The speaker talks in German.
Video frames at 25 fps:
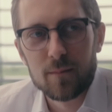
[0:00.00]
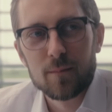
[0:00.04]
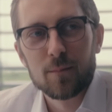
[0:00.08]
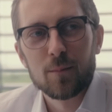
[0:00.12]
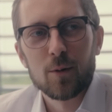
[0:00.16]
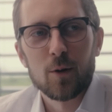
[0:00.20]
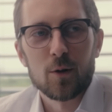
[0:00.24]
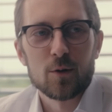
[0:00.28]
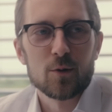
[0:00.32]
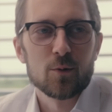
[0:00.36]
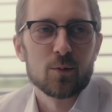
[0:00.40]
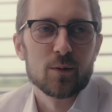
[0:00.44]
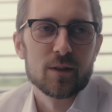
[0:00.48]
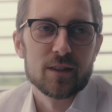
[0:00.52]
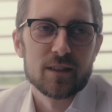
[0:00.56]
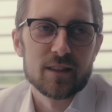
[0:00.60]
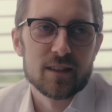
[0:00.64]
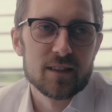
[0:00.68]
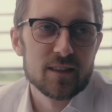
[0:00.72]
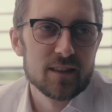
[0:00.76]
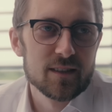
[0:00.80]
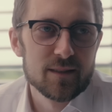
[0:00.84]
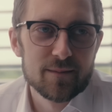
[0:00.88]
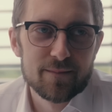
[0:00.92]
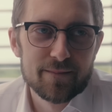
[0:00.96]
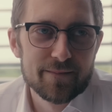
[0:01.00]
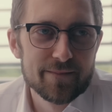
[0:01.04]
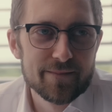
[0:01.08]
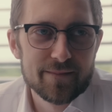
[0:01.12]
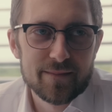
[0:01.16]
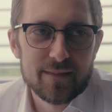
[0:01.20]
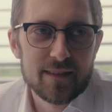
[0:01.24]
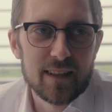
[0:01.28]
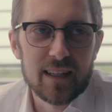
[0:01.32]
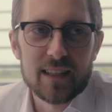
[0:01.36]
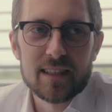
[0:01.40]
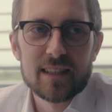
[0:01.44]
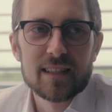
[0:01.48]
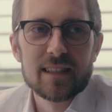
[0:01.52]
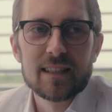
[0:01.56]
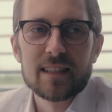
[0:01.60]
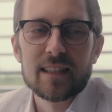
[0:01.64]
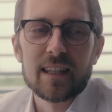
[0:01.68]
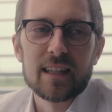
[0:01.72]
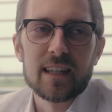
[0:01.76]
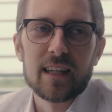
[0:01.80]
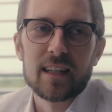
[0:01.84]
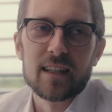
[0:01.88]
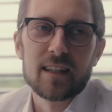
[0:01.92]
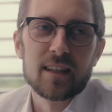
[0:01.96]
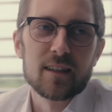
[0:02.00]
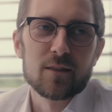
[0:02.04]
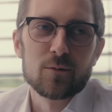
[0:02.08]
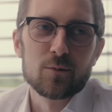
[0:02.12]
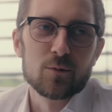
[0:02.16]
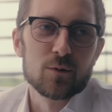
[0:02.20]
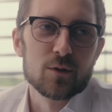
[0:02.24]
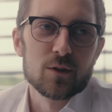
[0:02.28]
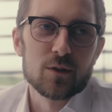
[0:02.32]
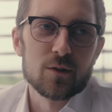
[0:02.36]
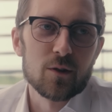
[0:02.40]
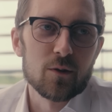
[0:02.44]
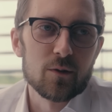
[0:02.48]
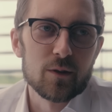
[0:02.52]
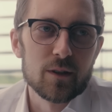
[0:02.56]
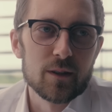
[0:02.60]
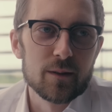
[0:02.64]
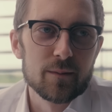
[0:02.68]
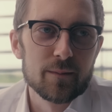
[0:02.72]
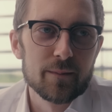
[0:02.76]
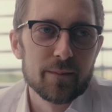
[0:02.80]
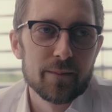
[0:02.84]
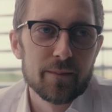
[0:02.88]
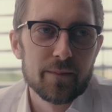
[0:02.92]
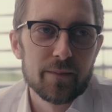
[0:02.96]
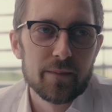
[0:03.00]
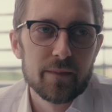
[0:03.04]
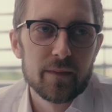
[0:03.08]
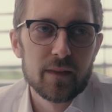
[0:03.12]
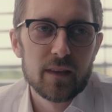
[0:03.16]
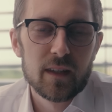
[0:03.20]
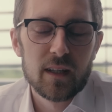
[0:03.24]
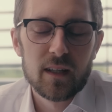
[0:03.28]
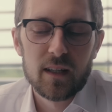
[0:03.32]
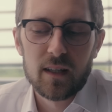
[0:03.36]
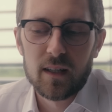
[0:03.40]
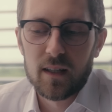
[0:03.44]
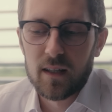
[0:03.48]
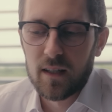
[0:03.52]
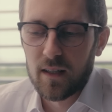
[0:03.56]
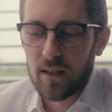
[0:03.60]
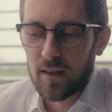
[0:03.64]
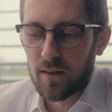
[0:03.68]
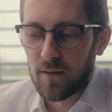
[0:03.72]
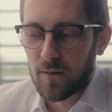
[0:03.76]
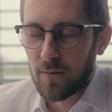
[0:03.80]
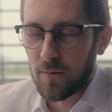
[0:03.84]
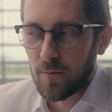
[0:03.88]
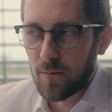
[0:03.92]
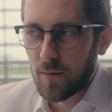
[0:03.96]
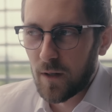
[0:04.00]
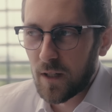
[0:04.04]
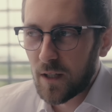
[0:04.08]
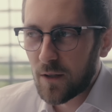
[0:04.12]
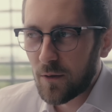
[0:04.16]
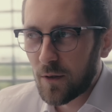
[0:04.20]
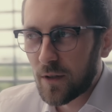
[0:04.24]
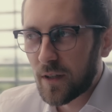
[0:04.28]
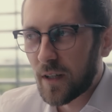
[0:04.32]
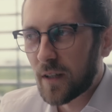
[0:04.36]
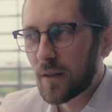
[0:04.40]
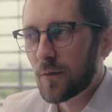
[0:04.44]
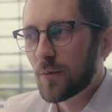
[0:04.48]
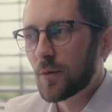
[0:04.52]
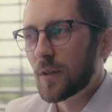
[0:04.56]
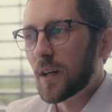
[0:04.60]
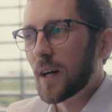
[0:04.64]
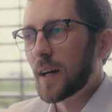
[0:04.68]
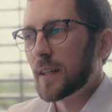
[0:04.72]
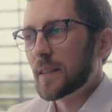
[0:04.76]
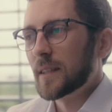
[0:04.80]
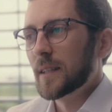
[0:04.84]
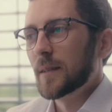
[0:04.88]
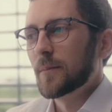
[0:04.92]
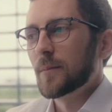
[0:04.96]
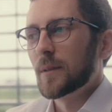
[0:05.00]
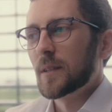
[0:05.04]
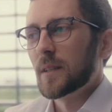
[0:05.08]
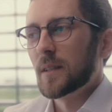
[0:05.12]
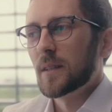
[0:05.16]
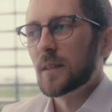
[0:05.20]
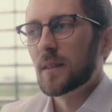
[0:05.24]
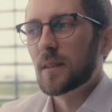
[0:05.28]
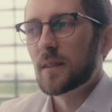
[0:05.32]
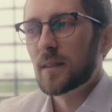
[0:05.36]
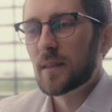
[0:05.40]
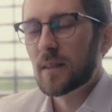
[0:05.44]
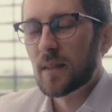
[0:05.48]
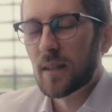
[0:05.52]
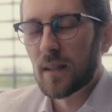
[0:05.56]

Plot-Twists, das ist nicht der Kern einer guten Story. Wenn ich euch einen guten Rat geben kann,